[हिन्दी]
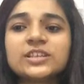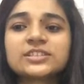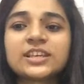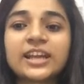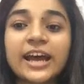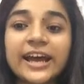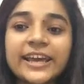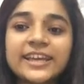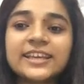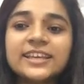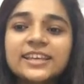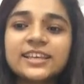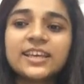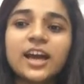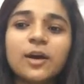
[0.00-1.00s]
हुई नज़र
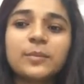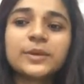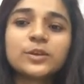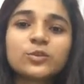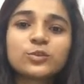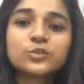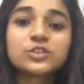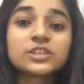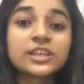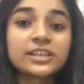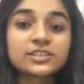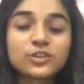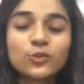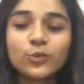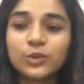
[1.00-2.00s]
आएगी कि हाँ भाई कुछ
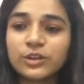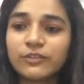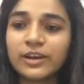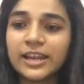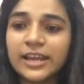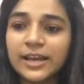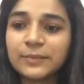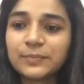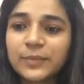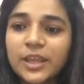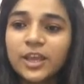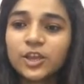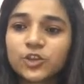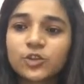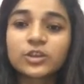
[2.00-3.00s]
कैसे होने वाला है
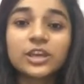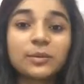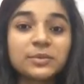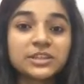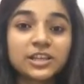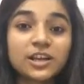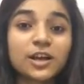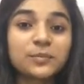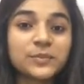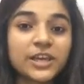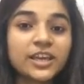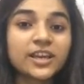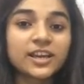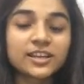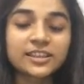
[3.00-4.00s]
क्योंकि अभी तक हम
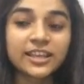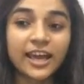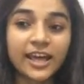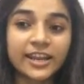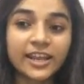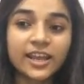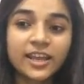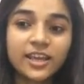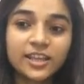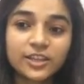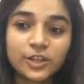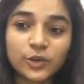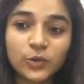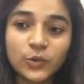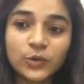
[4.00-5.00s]
यही करते आ रहे हैं
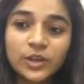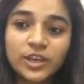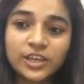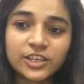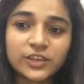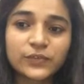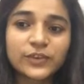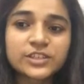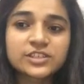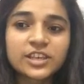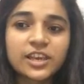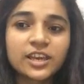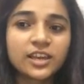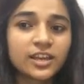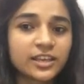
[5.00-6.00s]
देखो ये फिर
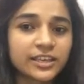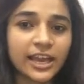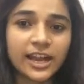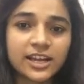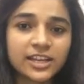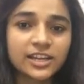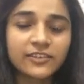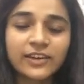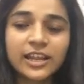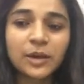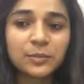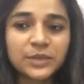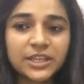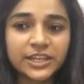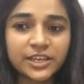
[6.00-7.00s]
से क्या करने वाला
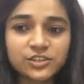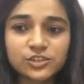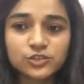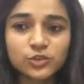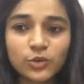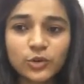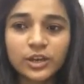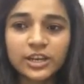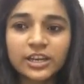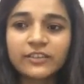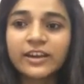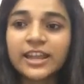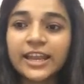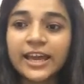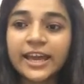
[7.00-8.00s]
अपनी रिएक्शन शो करने
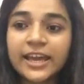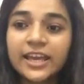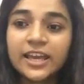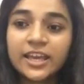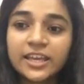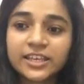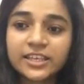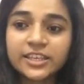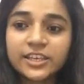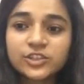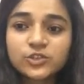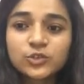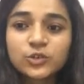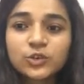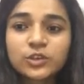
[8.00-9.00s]
वाला है कि ये
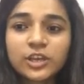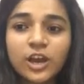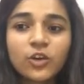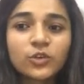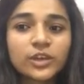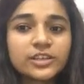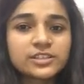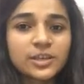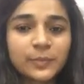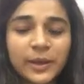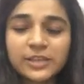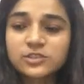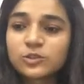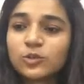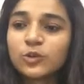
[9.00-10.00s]
जो क्या होंगे इसके
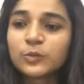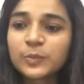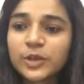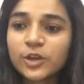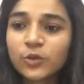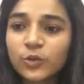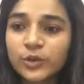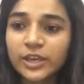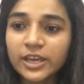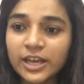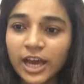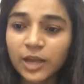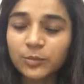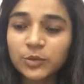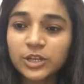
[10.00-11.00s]
पास लोन पेयर होंगे
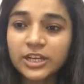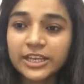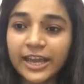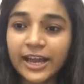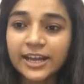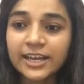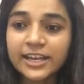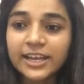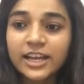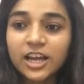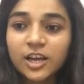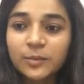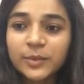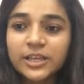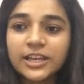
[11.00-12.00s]
कार्बोनिल क्या
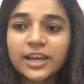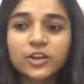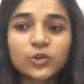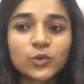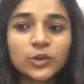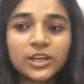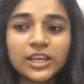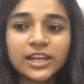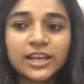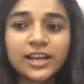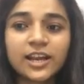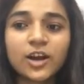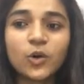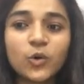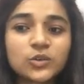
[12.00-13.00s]
करेगा भाई इलेक्ट्रॉन ले
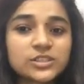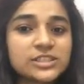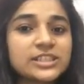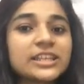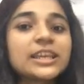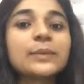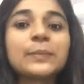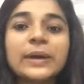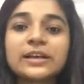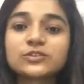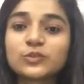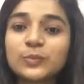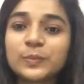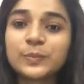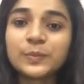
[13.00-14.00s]
लेगा ऑक्सीजन के
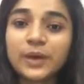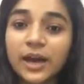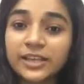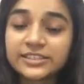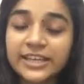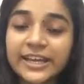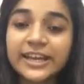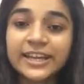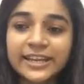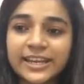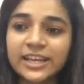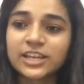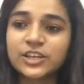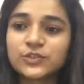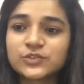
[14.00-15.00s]
पास आ जाएगा
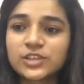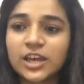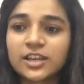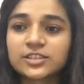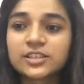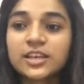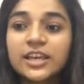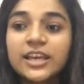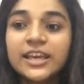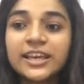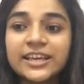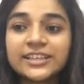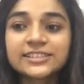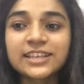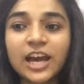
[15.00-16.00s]
नेगेटिव
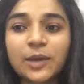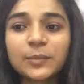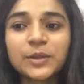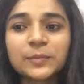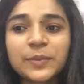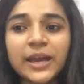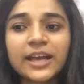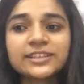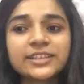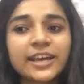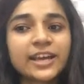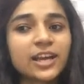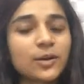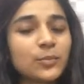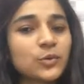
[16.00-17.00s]
चार्ज इस कार्बन पे आ
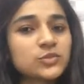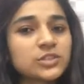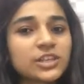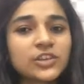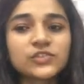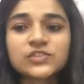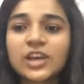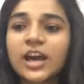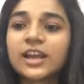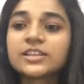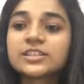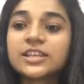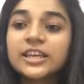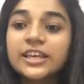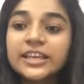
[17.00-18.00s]
जाएगा पॉजिटिव
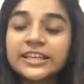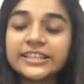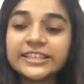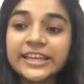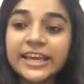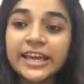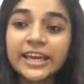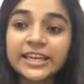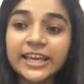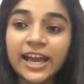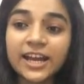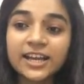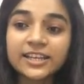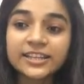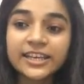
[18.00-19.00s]
चार्ज ये
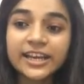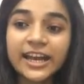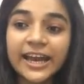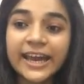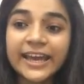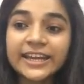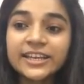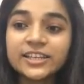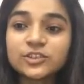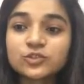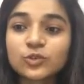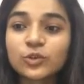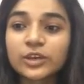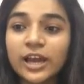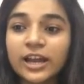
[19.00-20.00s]
क्या कर देगा एन
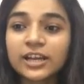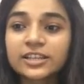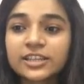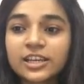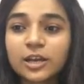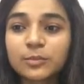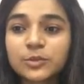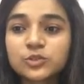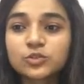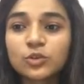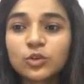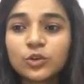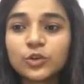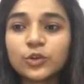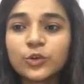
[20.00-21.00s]
इसको क्या कर देगा
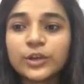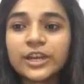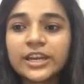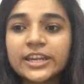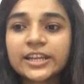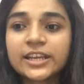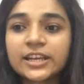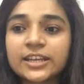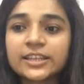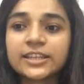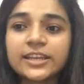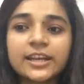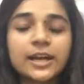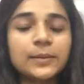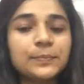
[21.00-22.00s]
बच्चों डोनेट कर
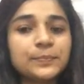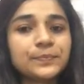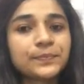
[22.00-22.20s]
देगा